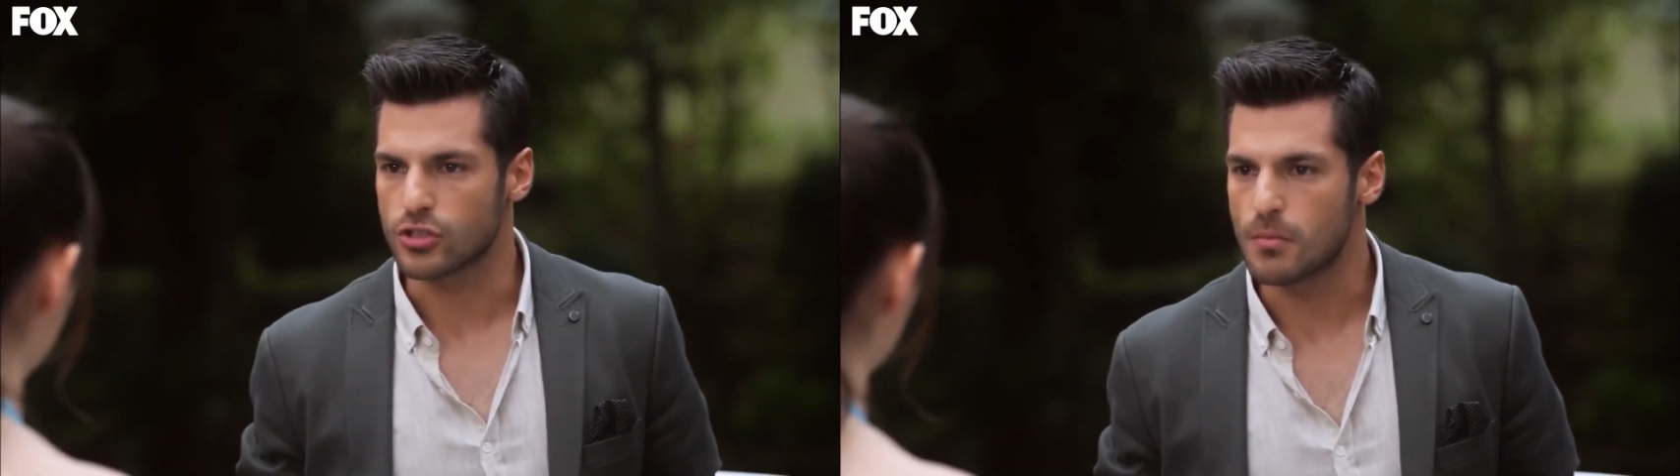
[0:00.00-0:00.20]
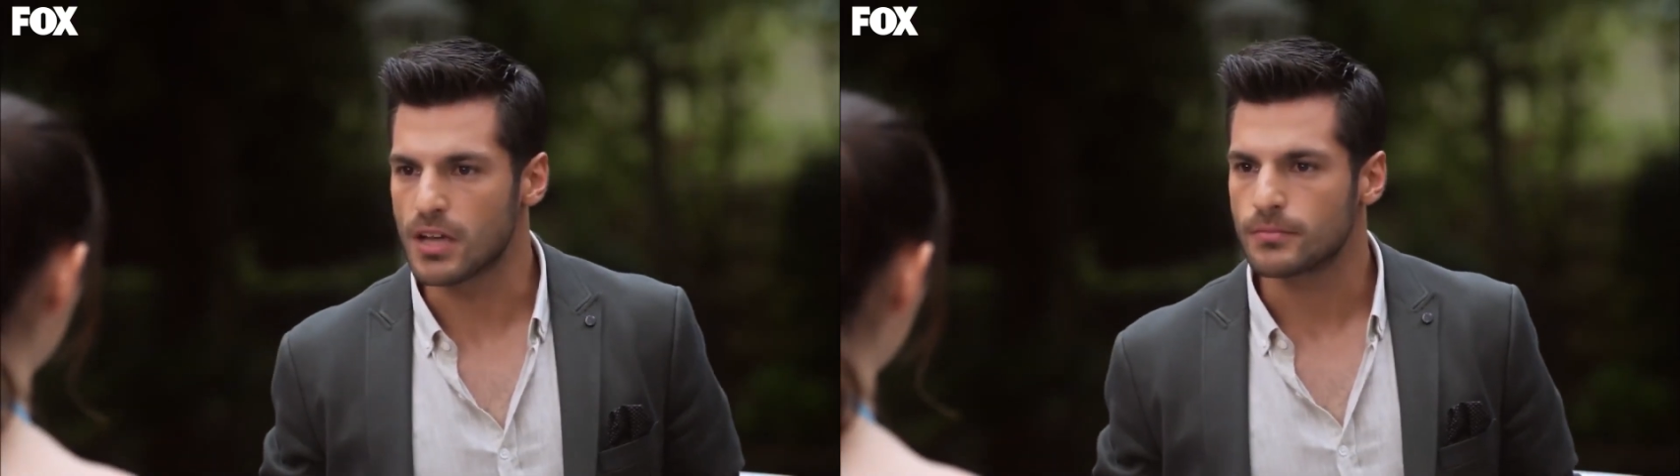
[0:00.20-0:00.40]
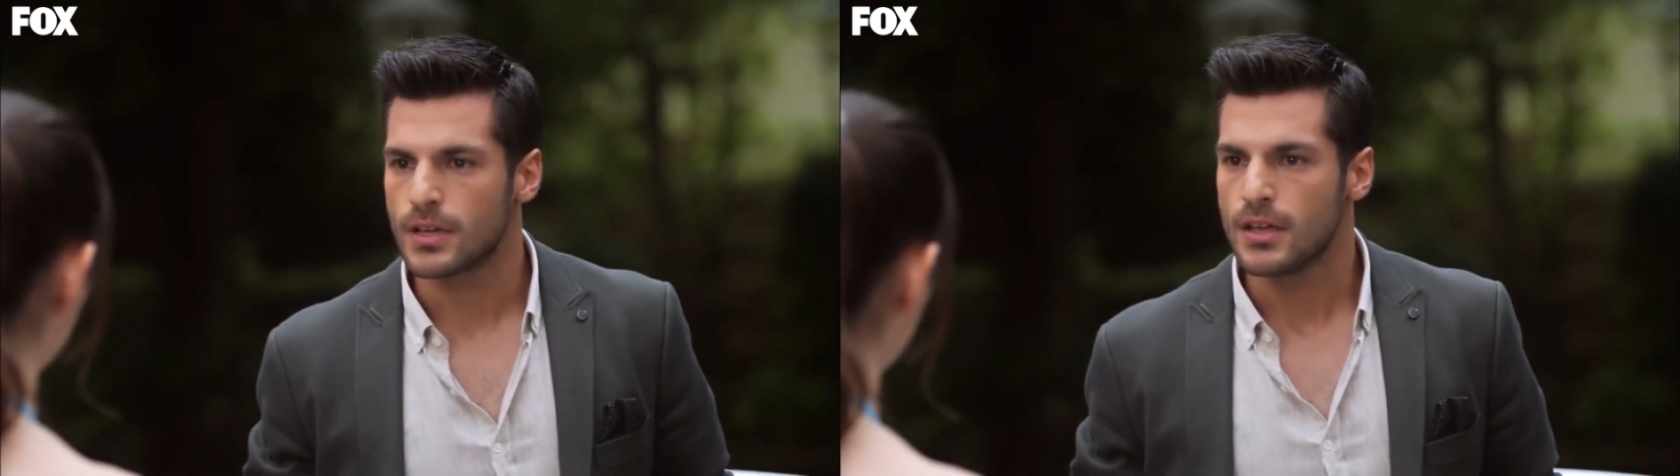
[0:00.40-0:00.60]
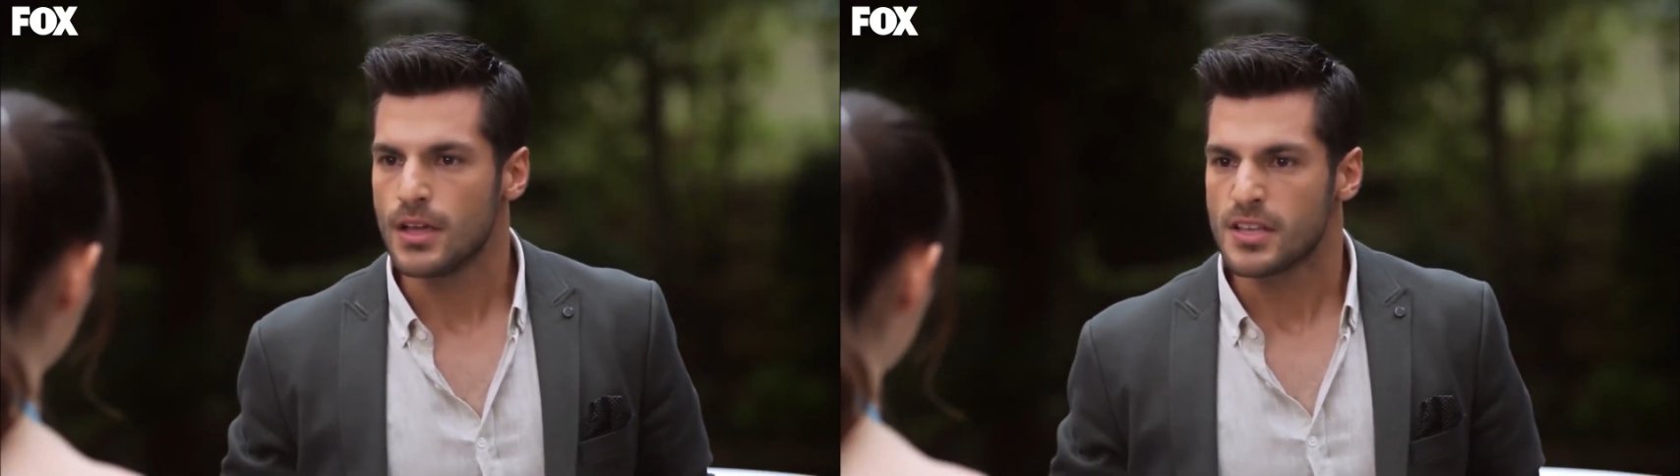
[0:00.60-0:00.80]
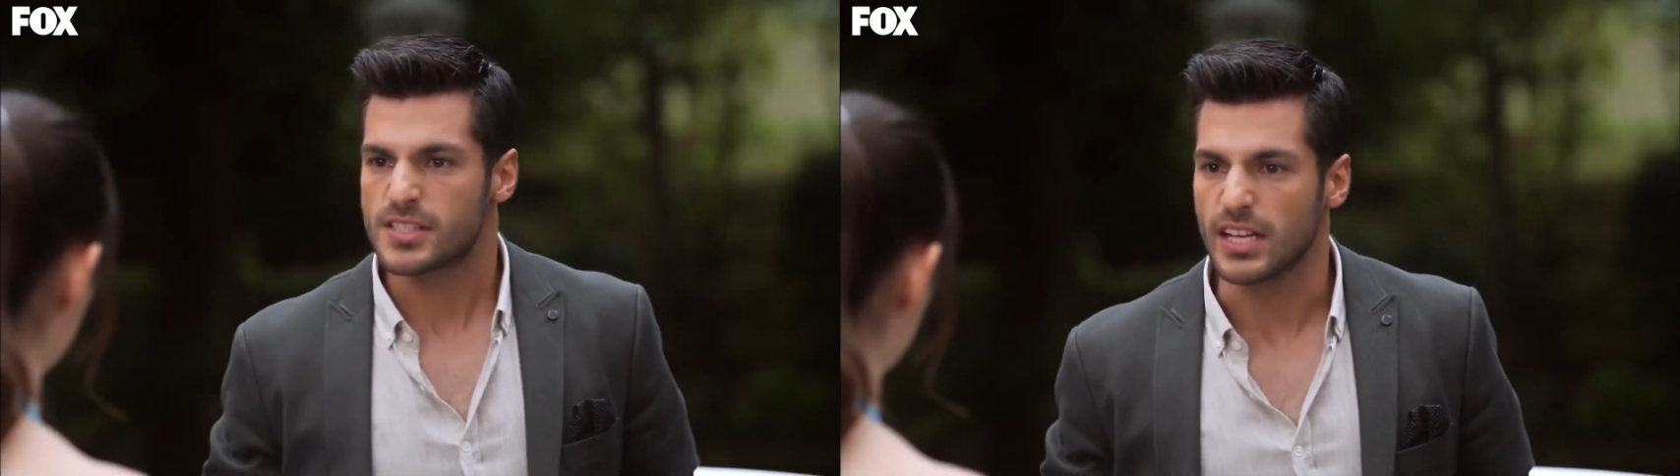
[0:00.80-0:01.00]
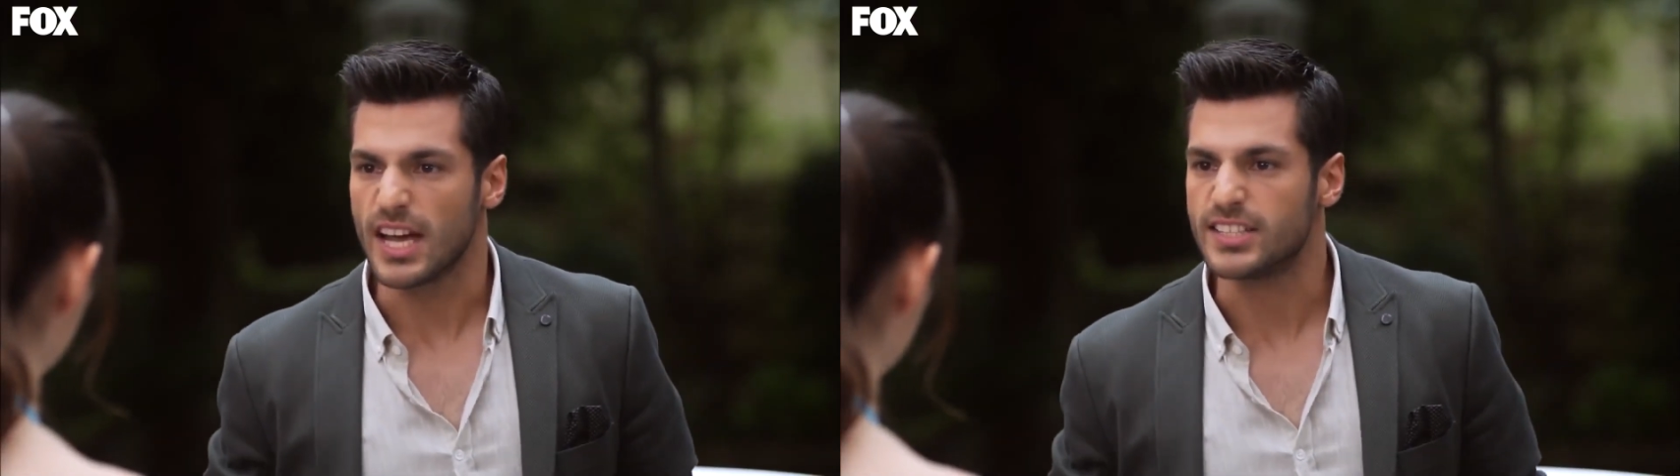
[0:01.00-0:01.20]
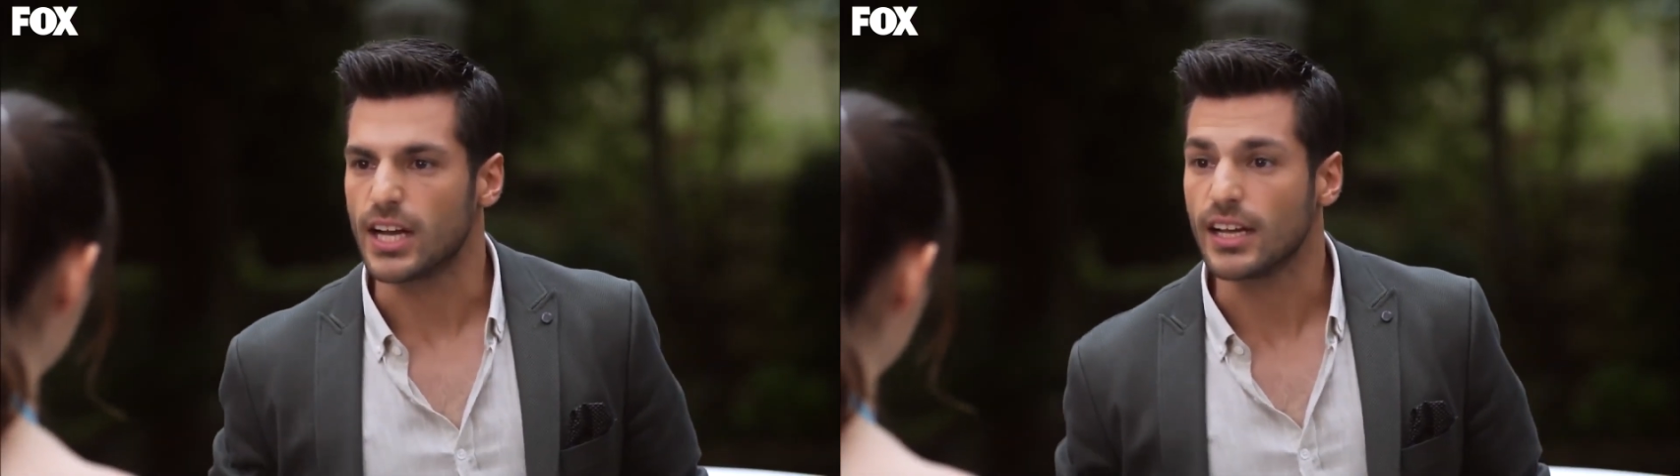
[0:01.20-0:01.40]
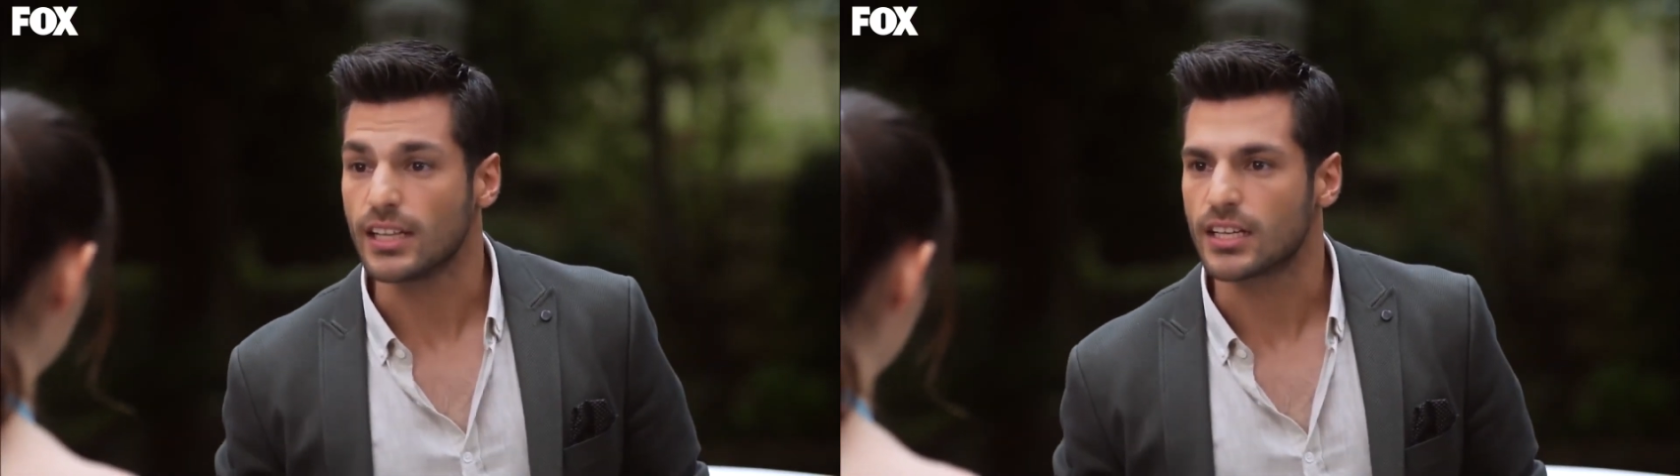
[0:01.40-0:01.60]
O zaman sana
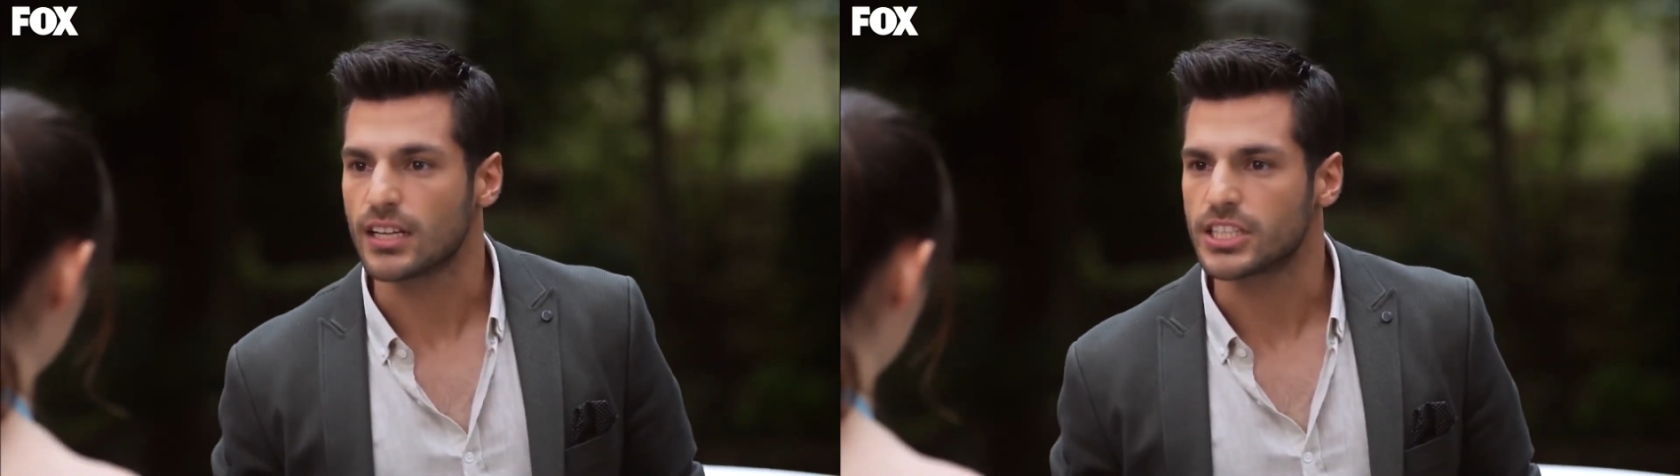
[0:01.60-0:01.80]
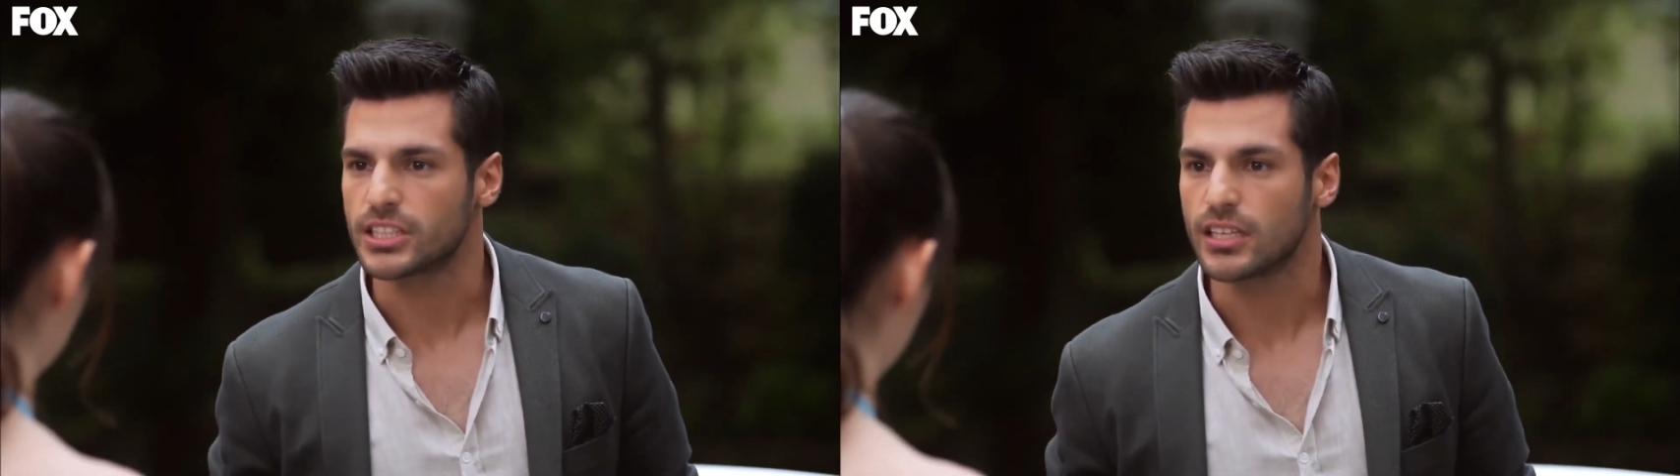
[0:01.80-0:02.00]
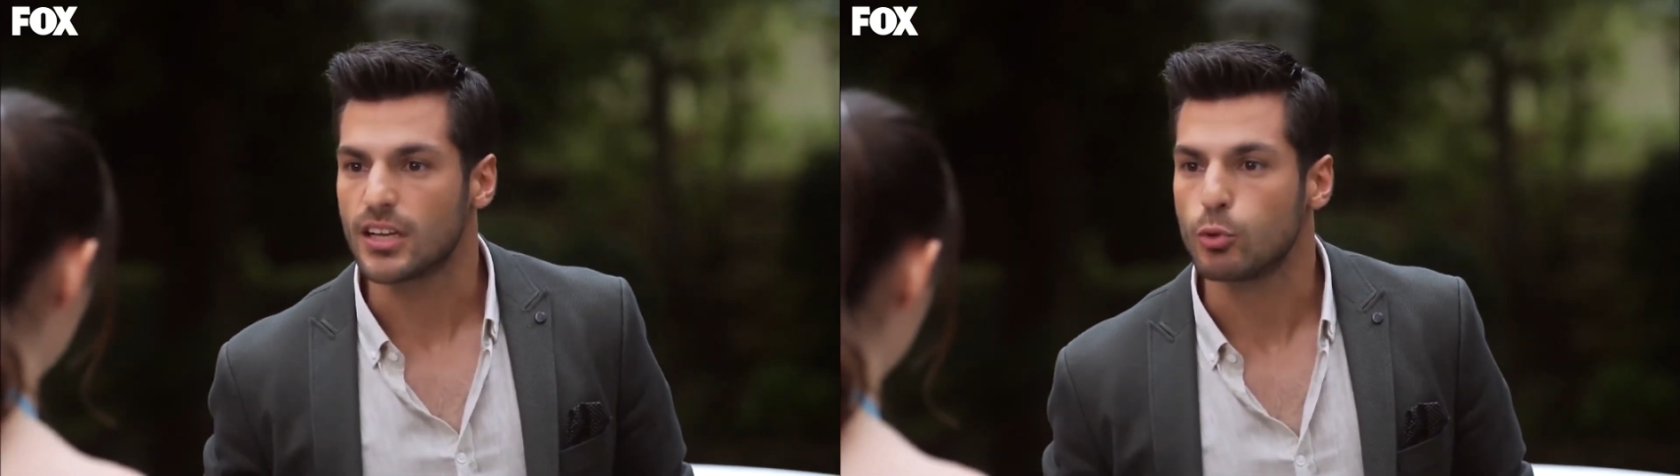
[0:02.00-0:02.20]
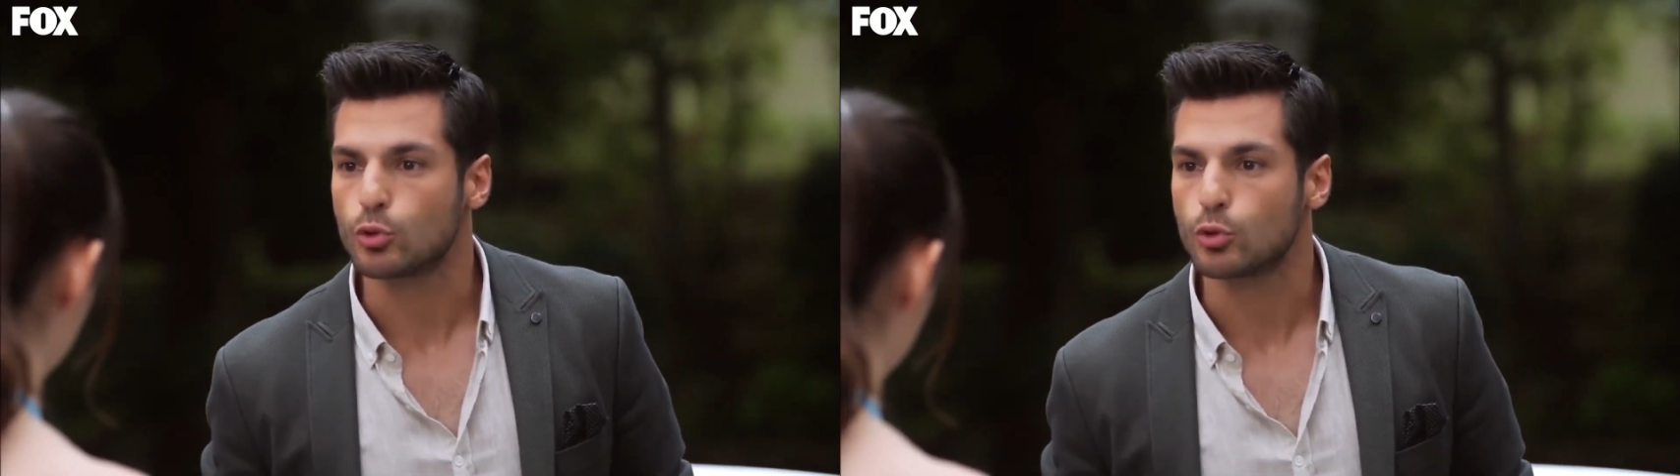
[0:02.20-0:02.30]
İtalyan arkadaşlarınla